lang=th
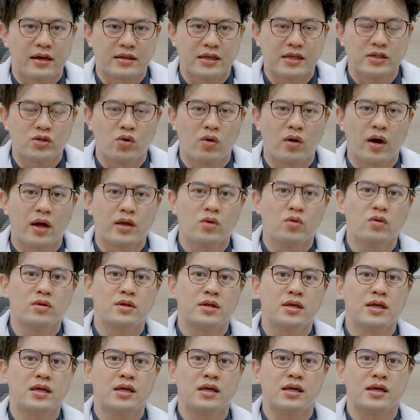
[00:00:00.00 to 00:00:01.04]
ในช่วงอายุ
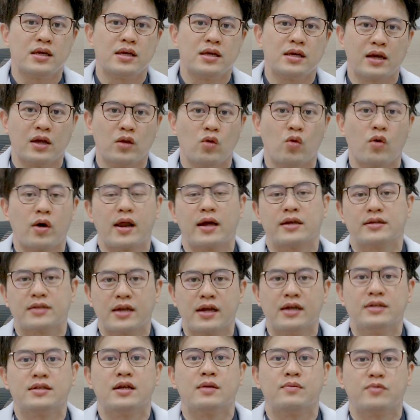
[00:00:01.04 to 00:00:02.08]
ที่กระดูกกำลังเจ
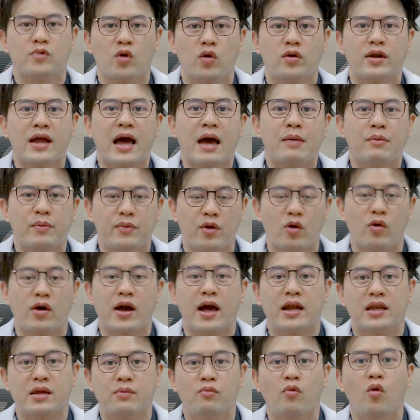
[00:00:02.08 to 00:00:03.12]
ริญเติบโตได้มีโอ
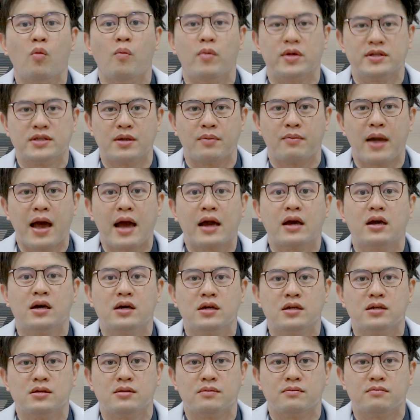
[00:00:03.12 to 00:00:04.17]
กาสที่มุมมันจะมาก
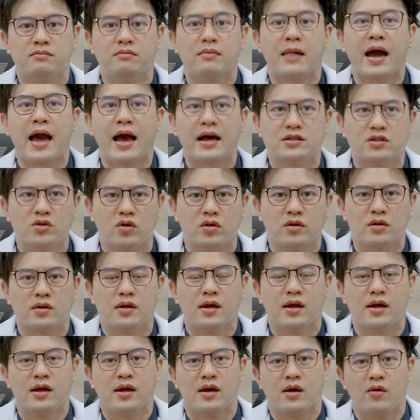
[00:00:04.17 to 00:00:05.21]
ขึ้นมากจน
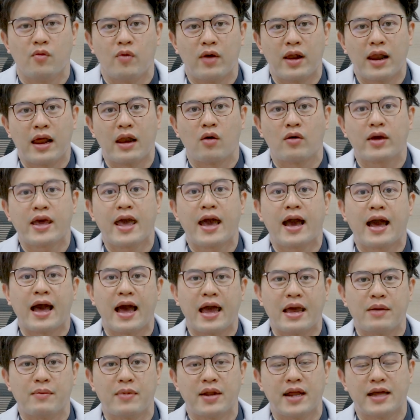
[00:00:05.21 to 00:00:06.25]
เวลาเราแก้ไข
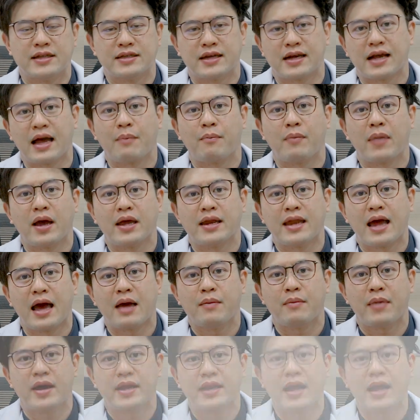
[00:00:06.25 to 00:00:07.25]
มันอาจจะกลับไปได้ไม่